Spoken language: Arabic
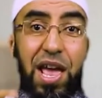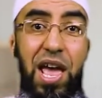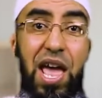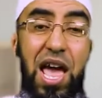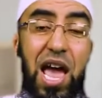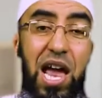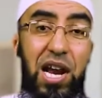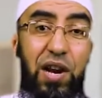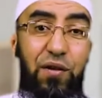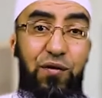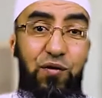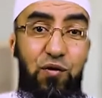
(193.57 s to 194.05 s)

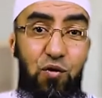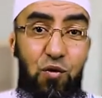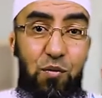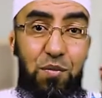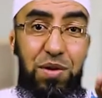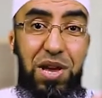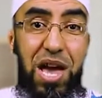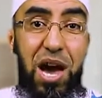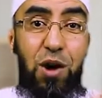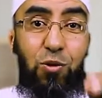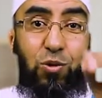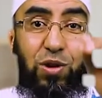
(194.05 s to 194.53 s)

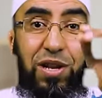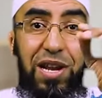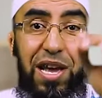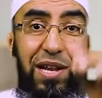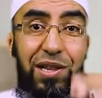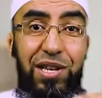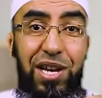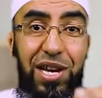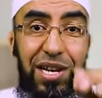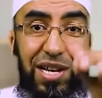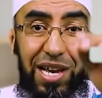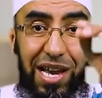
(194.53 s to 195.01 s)

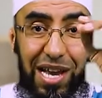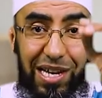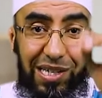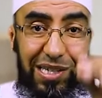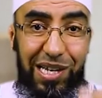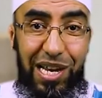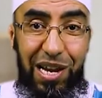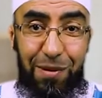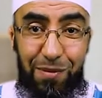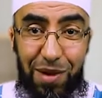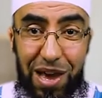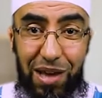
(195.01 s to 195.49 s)
1130
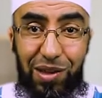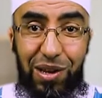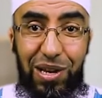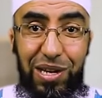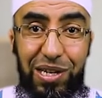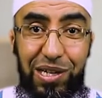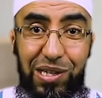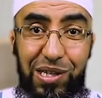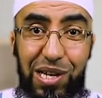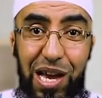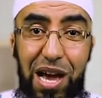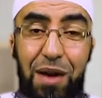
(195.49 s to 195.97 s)
حسنة بهذا
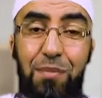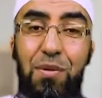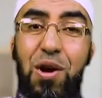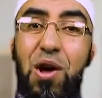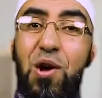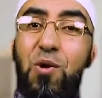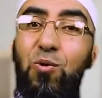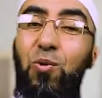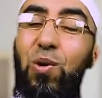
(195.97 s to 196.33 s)
الحساب